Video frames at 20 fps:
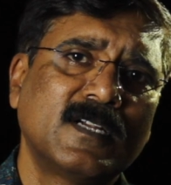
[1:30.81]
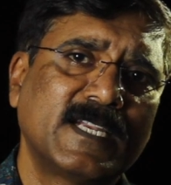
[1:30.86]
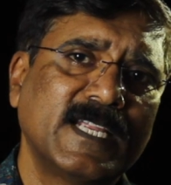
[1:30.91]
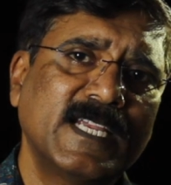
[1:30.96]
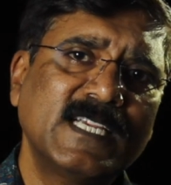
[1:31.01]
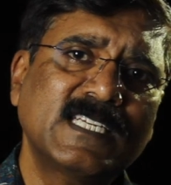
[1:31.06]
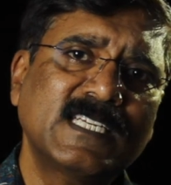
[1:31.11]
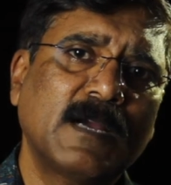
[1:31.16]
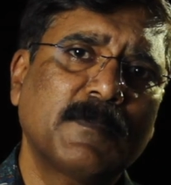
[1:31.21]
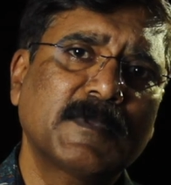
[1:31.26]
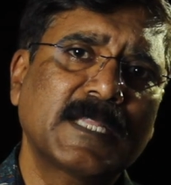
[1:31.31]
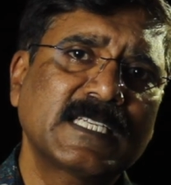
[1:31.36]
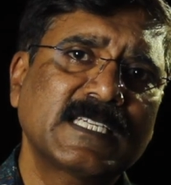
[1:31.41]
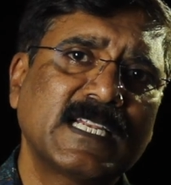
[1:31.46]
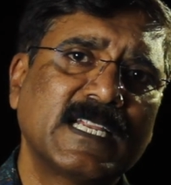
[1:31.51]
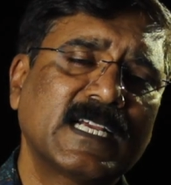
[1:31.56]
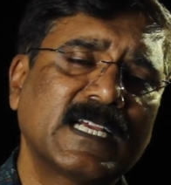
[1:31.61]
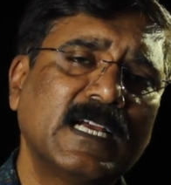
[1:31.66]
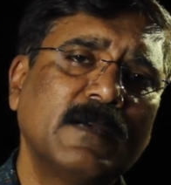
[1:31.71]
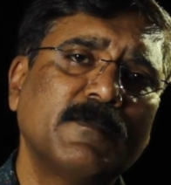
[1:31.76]
टेस्ट का पता
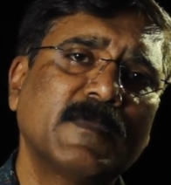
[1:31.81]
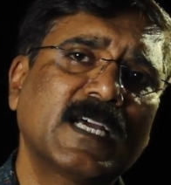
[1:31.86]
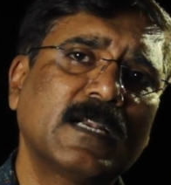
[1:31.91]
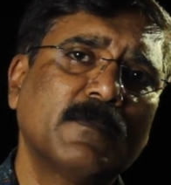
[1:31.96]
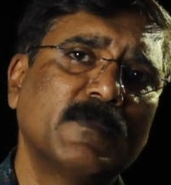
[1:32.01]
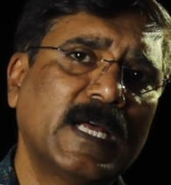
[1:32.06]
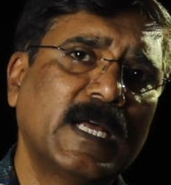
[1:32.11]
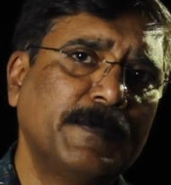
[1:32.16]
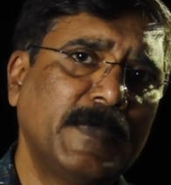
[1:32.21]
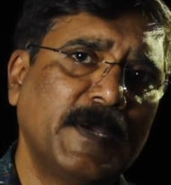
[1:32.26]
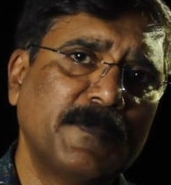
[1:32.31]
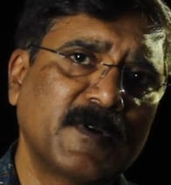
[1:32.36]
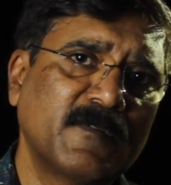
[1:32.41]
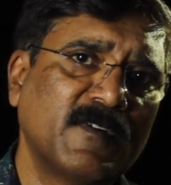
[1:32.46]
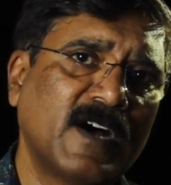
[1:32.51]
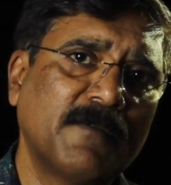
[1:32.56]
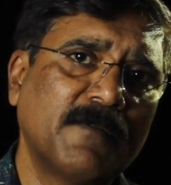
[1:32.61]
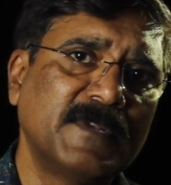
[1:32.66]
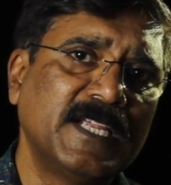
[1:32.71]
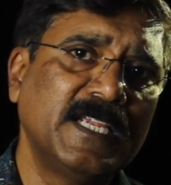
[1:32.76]
चलेगा मगर मन पर
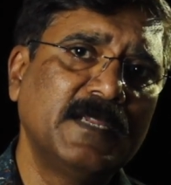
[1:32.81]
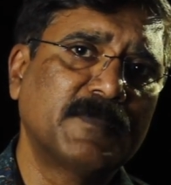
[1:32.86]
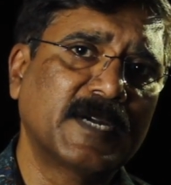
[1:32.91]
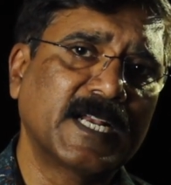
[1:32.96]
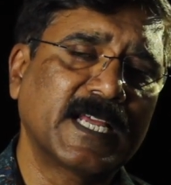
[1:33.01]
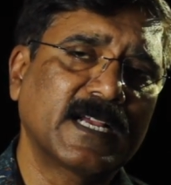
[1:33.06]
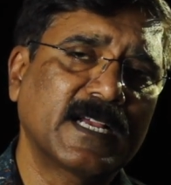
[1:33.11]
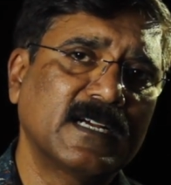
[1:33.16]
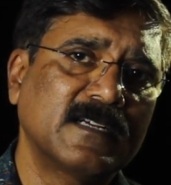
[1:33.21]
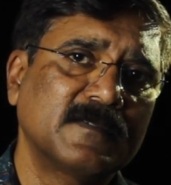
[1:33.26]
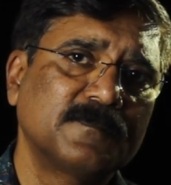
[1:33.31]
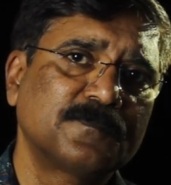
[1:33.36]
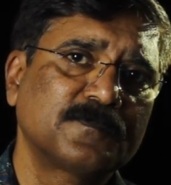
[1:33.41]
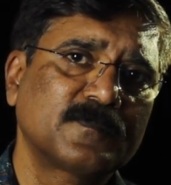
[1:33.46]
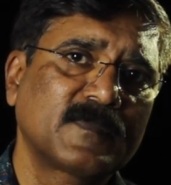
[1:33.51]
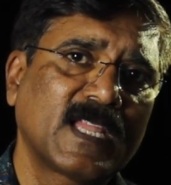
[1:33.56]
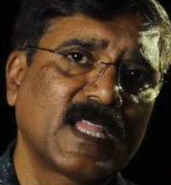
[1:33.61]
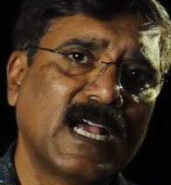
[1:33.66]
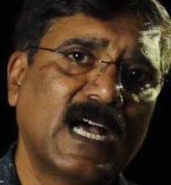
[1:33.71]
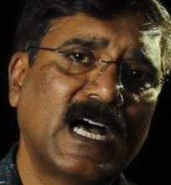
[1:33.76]
प्रभाव नहीं पड़ेगा
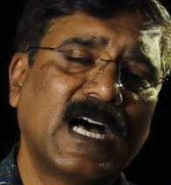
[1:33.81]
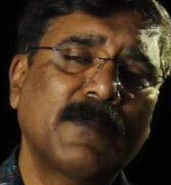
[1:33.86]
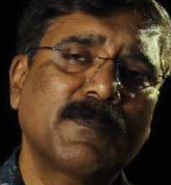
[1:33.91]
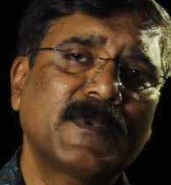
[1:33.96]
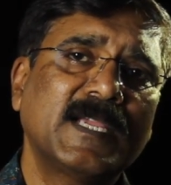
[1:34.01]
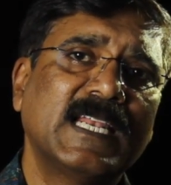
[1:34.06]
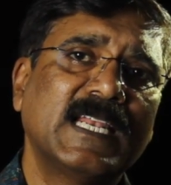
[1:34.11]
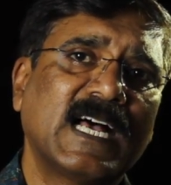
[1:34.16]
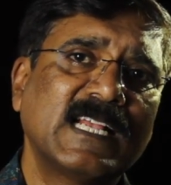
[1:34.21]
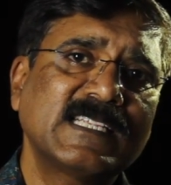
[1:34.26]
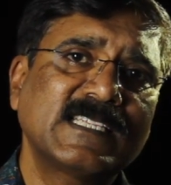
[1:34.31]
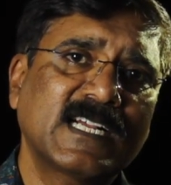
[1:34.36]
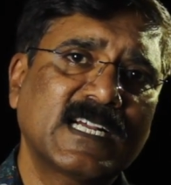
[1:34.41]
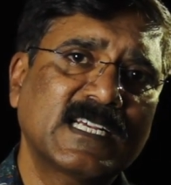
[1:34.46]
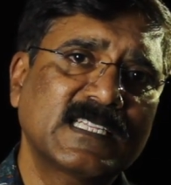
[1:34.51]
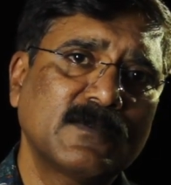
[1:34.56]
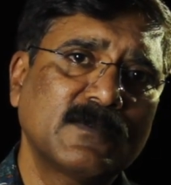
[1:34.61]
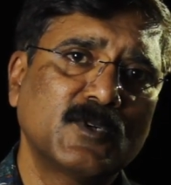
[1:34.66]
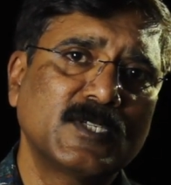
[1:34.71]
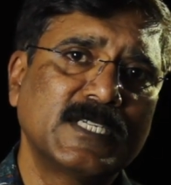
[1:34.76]
आपकी लालसा
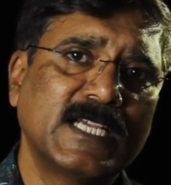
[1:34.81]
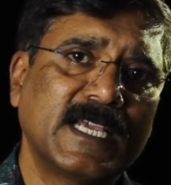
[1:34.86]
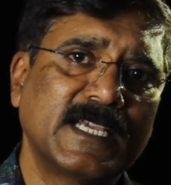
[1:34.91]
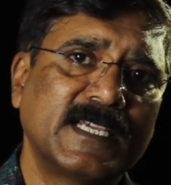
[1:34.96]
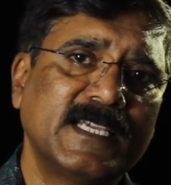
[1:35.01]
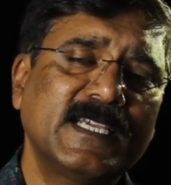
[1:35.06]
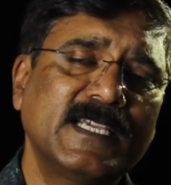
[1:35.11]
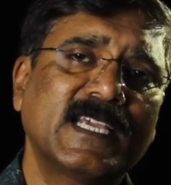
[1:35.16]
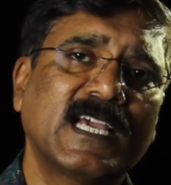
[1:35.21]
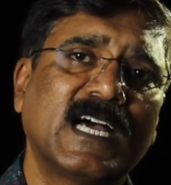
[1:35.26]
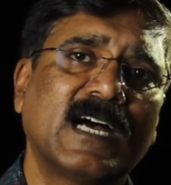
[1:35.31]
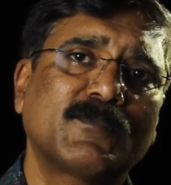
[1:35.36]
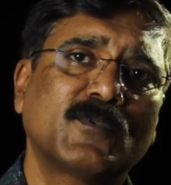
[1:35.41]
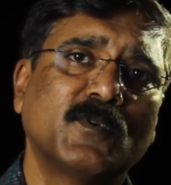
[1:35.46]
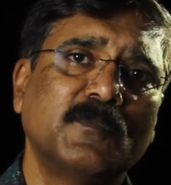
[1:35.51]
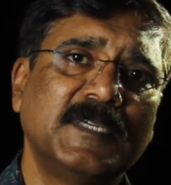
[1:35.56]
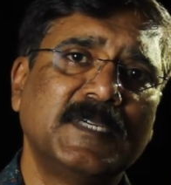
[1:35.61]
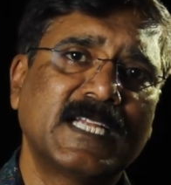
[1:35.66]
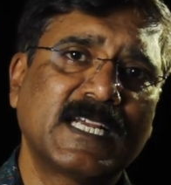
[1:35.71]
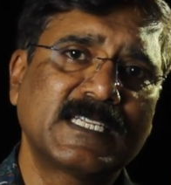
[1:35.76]
ख़त्म हो जाएगी कि
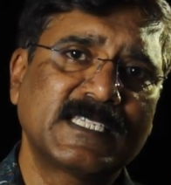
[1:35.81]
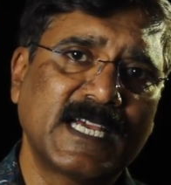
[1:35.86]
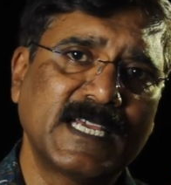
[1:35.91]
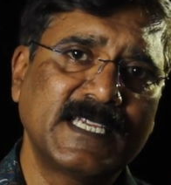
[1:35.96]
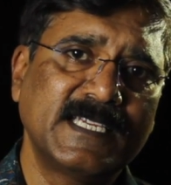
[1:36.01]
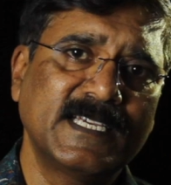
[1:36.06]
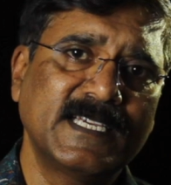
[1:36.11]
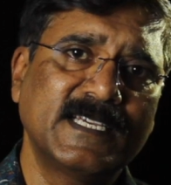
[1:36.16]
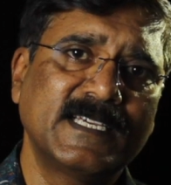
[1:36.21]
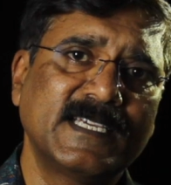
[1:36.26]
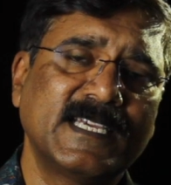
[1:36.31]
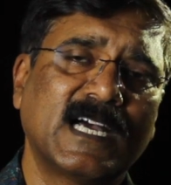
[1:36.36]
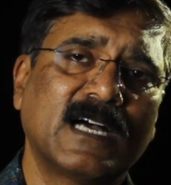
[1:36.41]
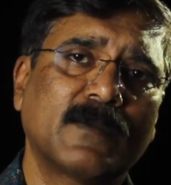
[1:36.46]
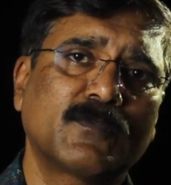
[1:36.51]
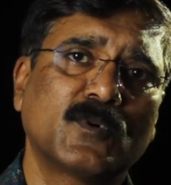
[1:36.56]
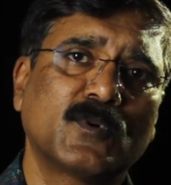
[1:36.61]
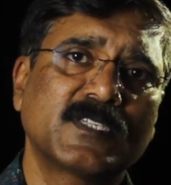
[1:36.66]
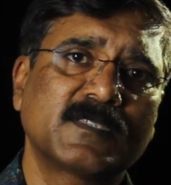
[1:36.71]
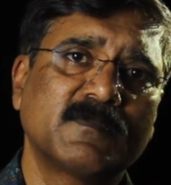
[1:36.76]
आपको मीठा चाहिए या
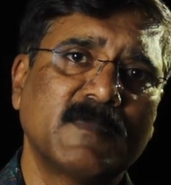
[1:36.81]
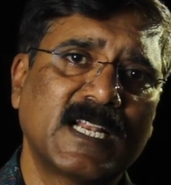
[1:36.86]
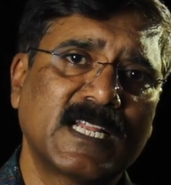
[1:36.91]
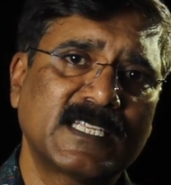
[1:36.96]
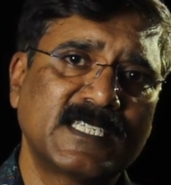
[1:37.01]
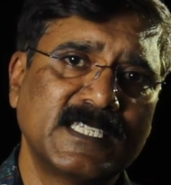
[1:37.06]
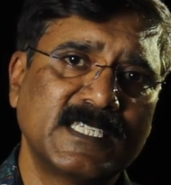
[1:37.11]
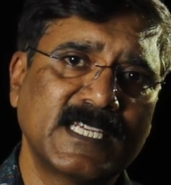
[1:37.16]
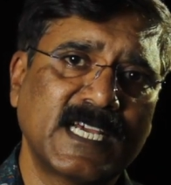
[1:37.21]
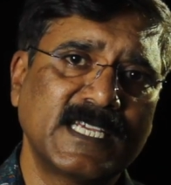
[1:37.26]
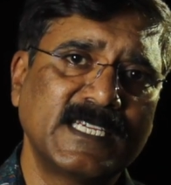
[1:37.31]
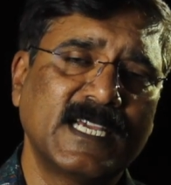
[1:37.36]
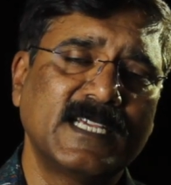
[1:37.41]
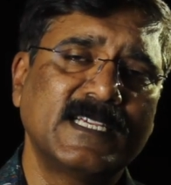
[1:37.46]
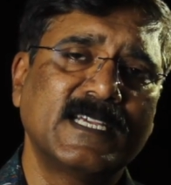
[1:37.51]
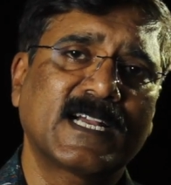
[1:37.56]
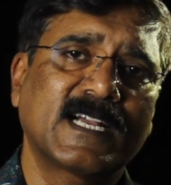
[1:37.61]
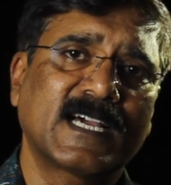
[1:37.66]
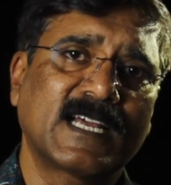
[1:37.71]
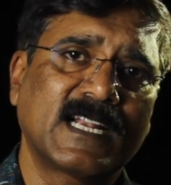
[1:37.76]
आपको स्मेल अच्छी चाहिए
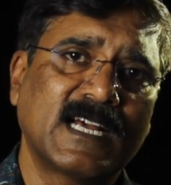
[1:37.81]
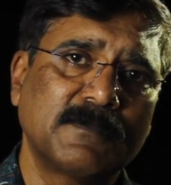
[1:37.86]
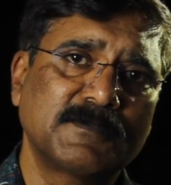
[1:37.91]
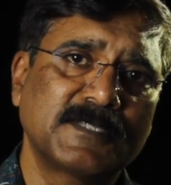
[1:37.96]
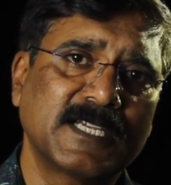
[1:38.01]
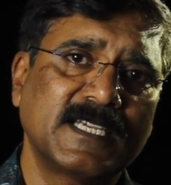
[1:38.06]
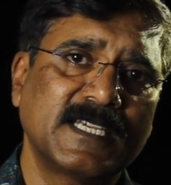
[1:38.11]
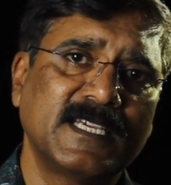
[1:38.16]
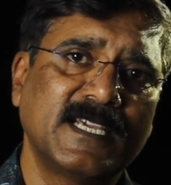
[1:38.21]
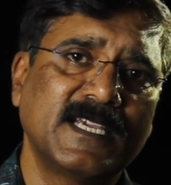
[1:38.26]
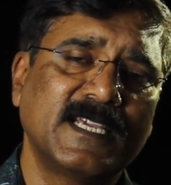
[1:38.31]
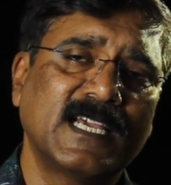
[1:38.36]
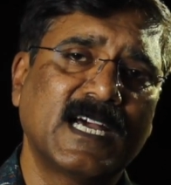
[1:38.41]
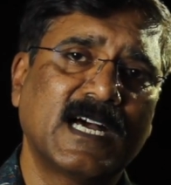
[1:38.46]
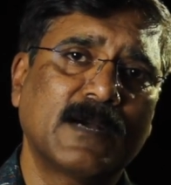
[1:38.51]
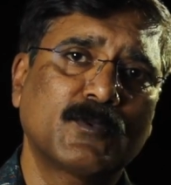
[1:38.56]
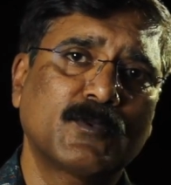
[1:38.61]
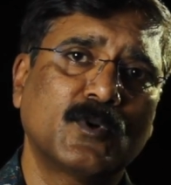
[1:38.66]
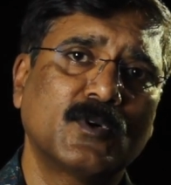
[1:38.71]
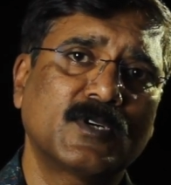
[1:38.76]
या ख़राब चाहिए
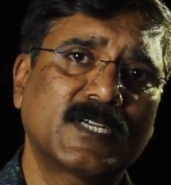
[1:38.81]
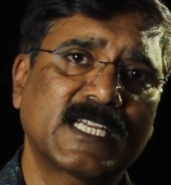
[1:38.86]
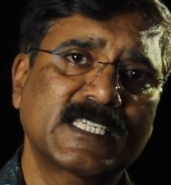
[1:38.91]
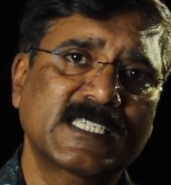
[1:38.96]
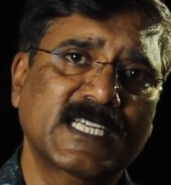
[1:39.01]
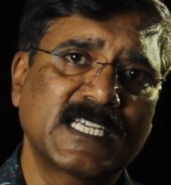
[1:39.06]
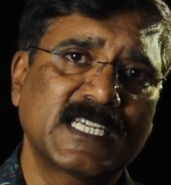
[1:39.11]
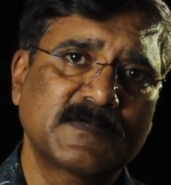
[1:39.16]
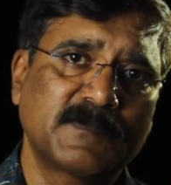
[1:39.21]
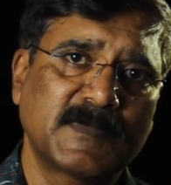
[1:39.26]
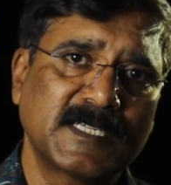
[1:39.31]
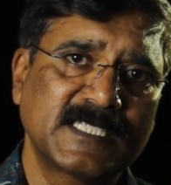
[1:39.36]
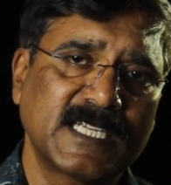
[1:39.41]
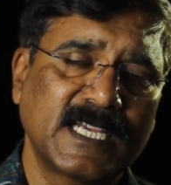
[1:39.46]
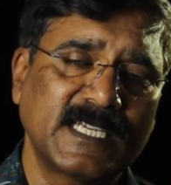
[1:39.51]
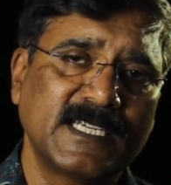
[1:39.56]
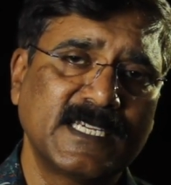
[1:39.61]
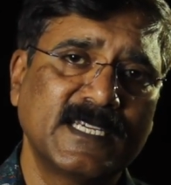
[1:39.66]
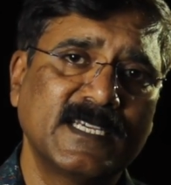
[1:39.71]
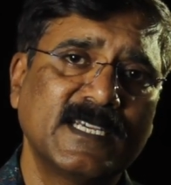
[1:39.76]
या आपको टच का स्पर
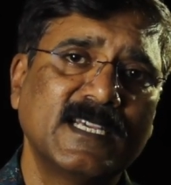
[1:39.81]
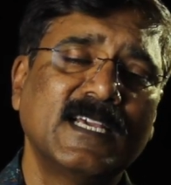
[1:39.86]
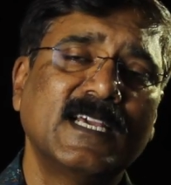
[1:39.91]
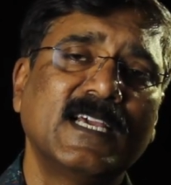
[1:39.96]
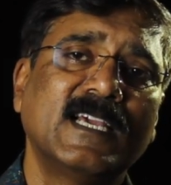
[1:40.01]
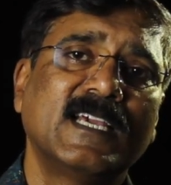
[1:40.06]
चाहिए